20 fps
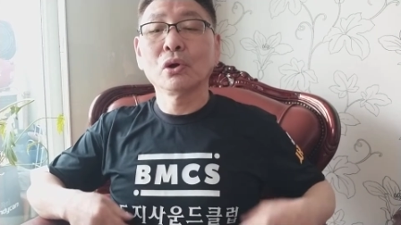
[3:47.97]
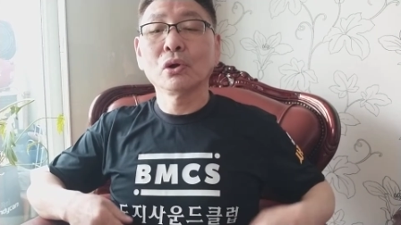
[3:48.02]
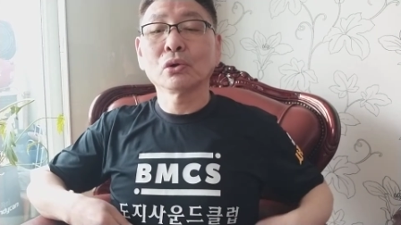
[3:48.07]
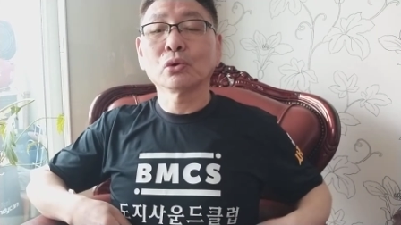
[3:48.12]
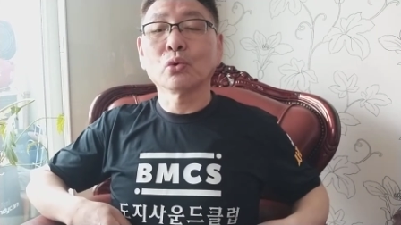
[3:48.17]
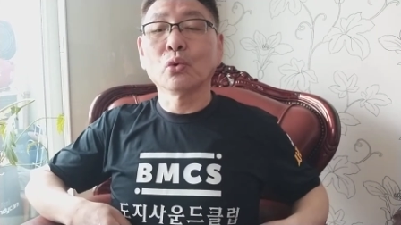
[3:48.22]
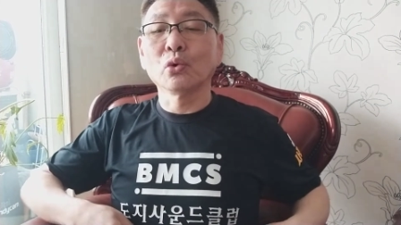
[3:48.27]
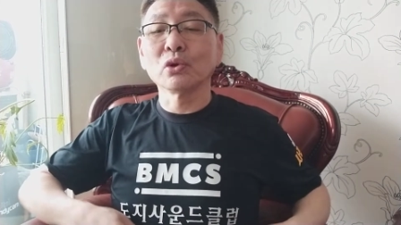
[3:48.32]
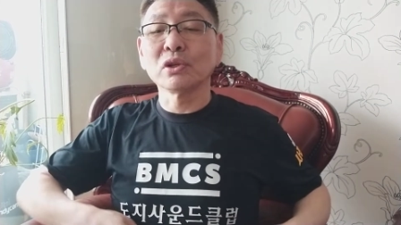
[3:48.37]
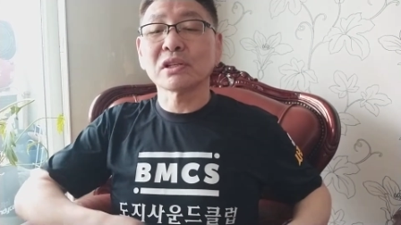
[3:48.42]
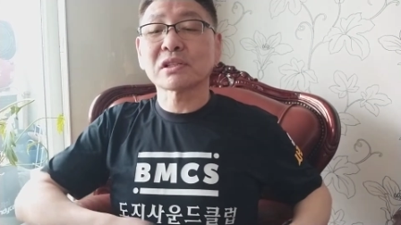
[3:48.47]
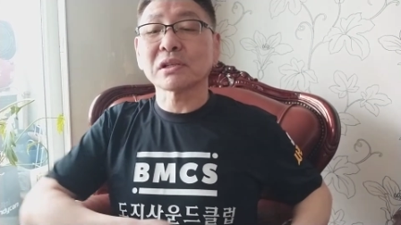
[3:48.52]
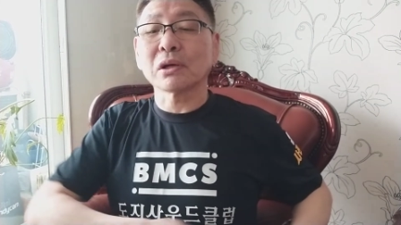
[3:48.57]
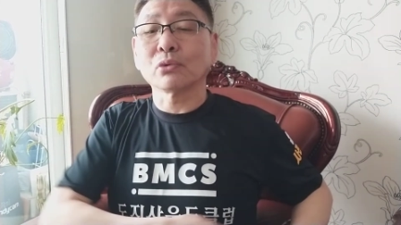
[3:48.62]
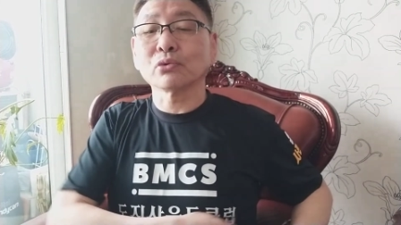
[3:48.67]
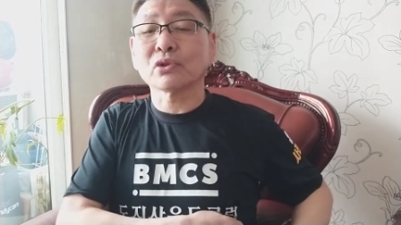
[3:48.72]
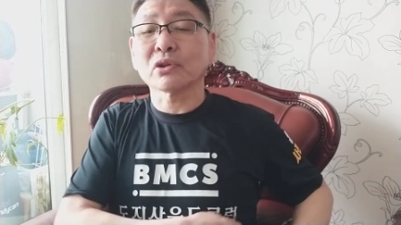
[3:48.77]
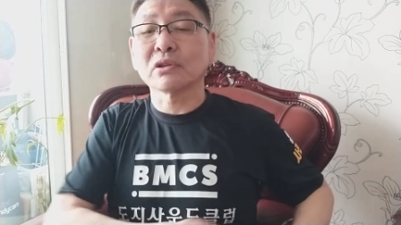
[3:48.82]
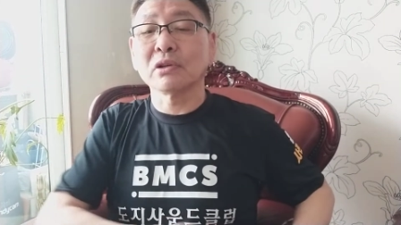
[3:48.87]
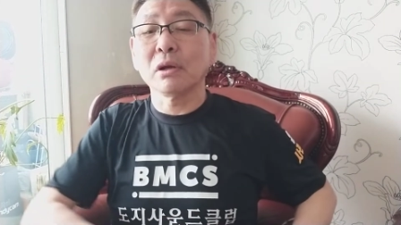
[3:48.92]
도지
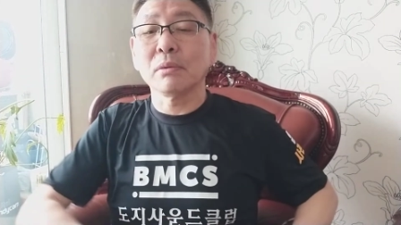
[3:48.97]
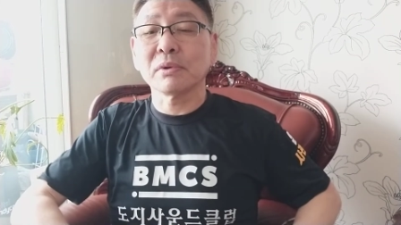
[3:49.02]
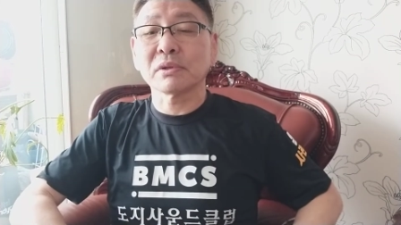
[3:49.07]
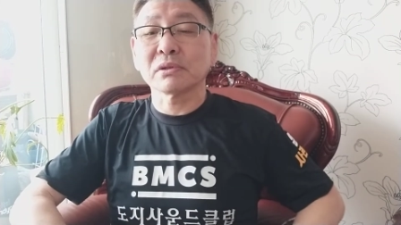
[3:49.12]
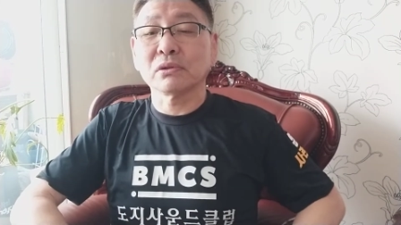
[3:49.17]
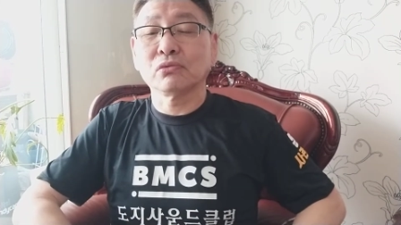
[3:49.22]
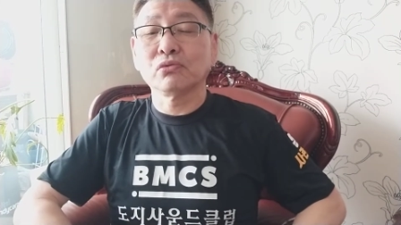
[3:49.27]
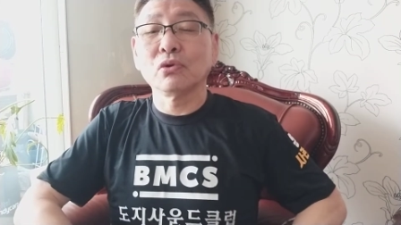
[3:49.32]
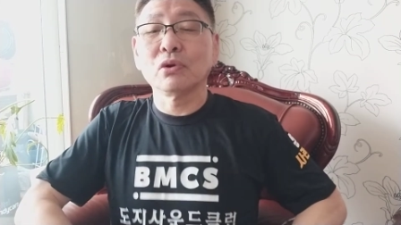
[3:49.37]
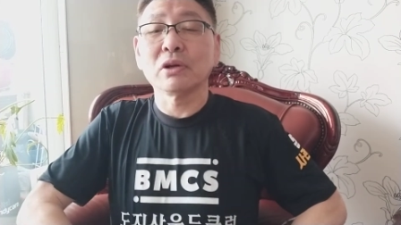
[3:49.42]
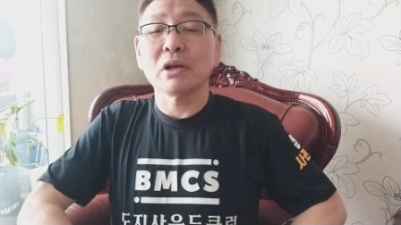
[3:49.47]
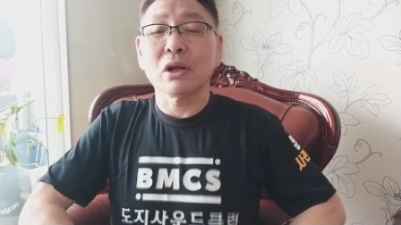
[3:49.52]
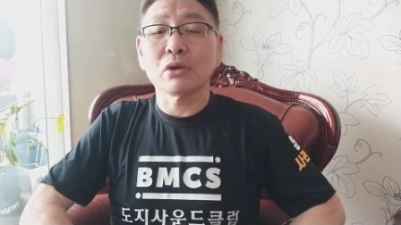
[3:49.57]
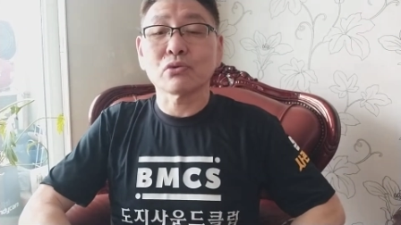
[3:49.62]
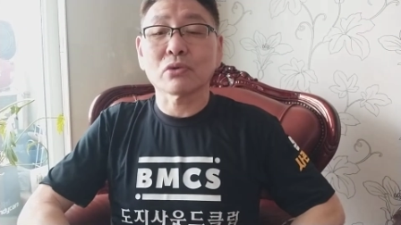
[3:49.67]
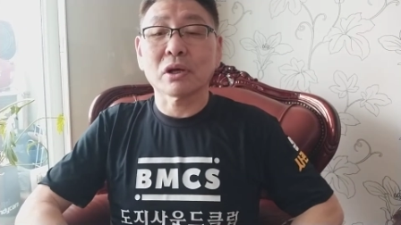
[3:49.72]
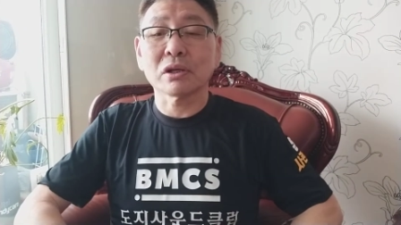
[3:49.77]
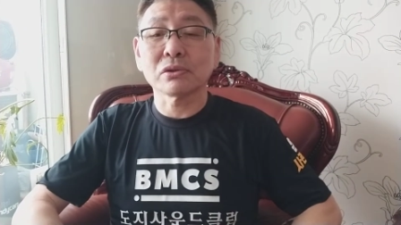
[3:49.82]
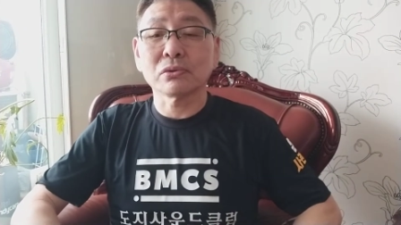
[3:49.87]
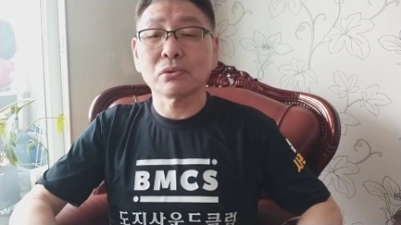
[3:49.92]
사운드 클럽에서 후원을
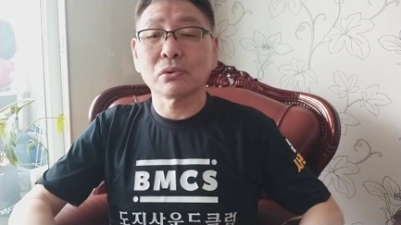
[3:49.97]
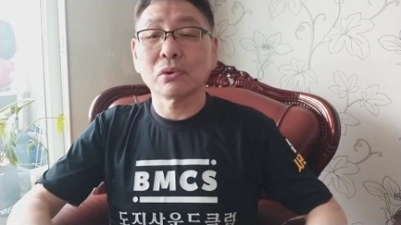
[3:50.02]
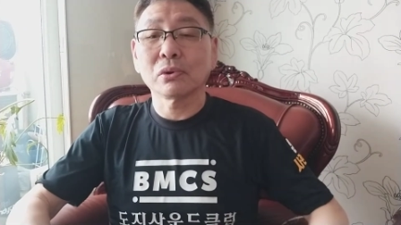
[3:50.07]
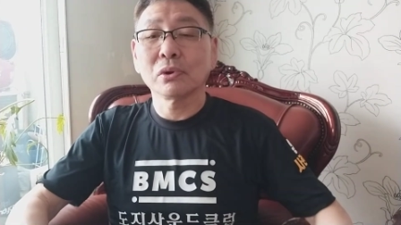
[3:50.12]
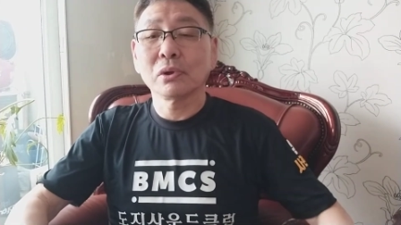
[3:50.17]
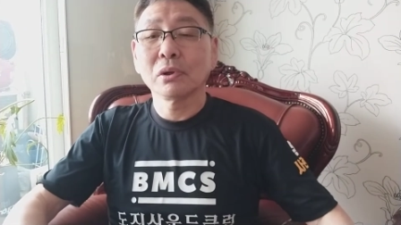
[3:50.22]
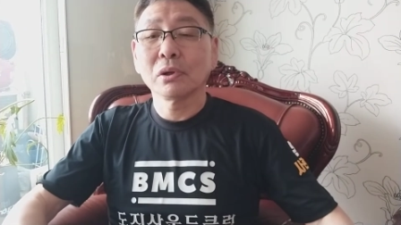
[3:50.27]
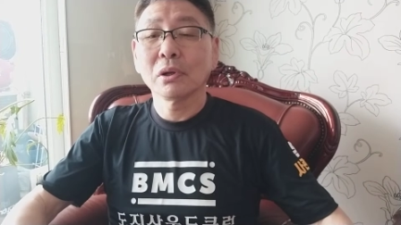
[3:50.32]
해줘가지고